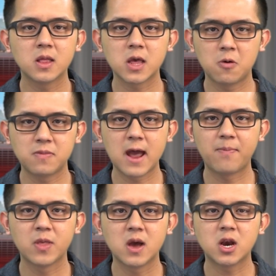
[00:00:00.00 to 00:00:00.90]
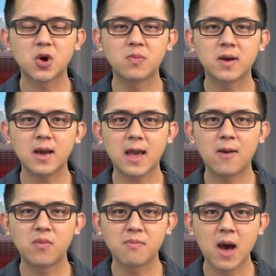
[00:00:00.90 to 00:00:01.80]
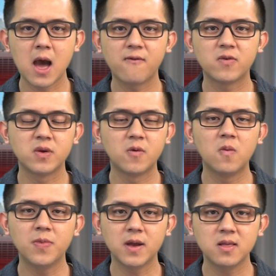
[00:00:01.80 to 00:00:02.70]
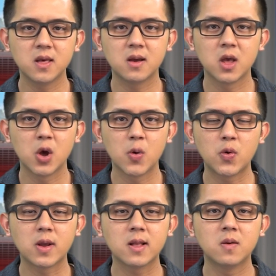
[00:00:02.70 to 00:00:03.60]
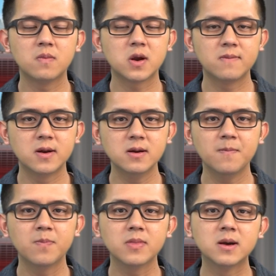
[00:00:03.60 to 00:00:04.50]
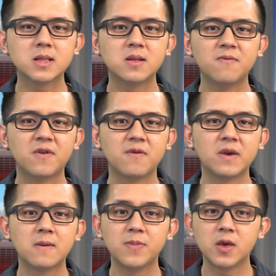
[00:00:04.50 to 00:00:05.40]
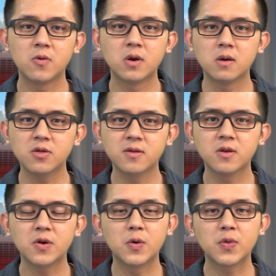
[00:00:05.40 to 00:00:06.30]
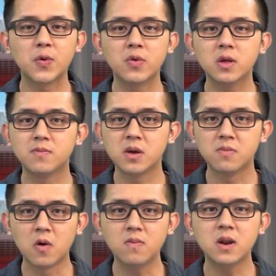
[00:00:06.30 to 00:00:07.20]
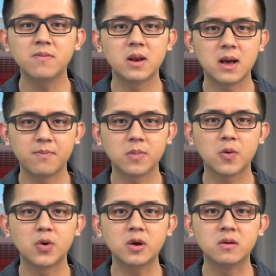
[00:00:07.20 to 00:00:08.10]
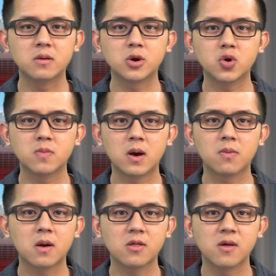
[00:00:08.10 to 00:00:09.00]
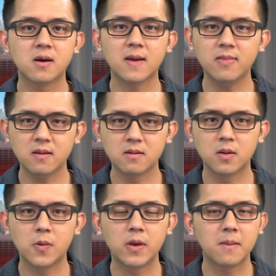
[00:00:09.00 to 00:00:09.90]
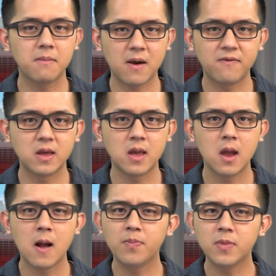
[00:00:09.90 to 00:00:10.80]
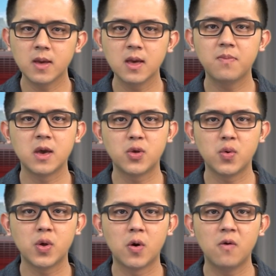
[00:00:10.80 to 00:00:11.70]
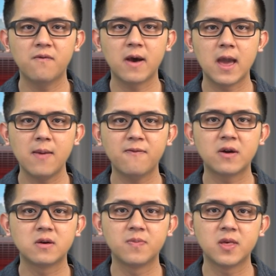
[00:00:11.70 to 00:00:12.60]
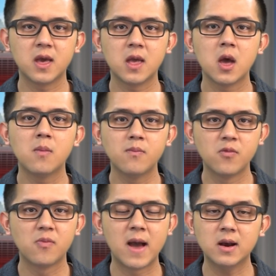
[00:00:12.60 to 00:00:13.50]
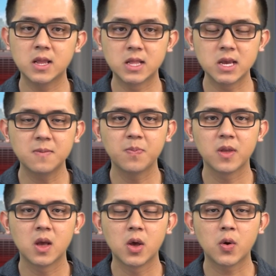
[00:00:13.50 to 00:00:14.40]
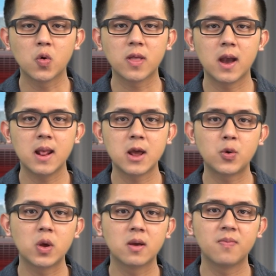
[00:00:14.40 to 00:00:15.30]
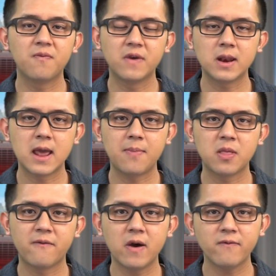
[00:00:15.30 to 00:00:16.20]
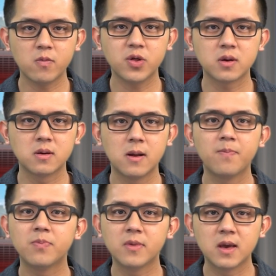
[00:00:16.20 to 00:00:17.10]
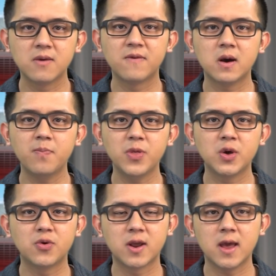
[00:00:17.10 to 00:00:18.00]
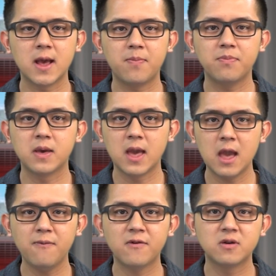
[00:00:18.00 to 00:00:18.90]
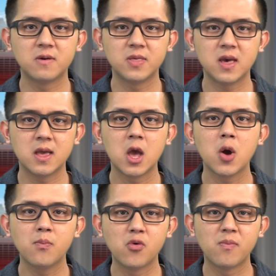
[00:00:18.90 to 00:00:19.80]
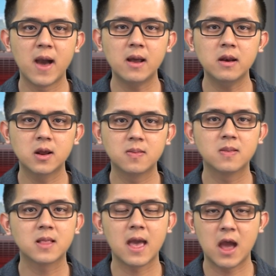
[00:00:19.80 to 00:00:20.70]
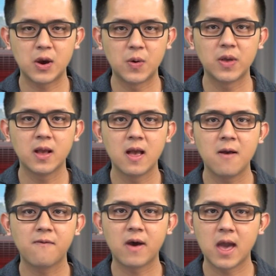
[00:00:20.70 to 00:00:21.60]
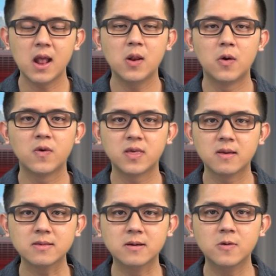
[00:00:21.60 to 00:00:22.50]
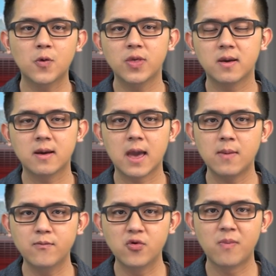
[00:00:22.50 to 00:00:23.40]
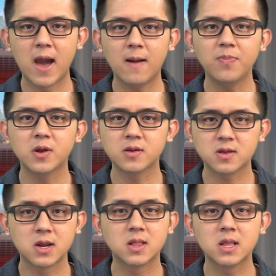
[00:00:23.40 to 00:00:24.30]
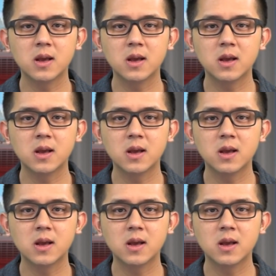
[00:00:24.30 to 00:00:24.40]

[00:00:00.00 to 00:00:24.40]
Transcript: Theo ông Nam, trong các ngày 13 và 14 tháng Giêng, truyền thông trong nước đưa tin về việc nhiều nữ sinh có độ tuổi từ 14 đến 15 của trường Trung học cơ sở Khánh Thượng, huyện Ba Vì nghi bị dụ dỗ và ép vào đường dây mua bán tinh tiết. Cụ thể là đài truyền hình Việt Nam đã phát phóng sự nghi vấn nhiều trẻ em bị ép vào đường dây mua bán trên tại Hà Nội và hé lộ chân tướng của những kẻ mua bán trinh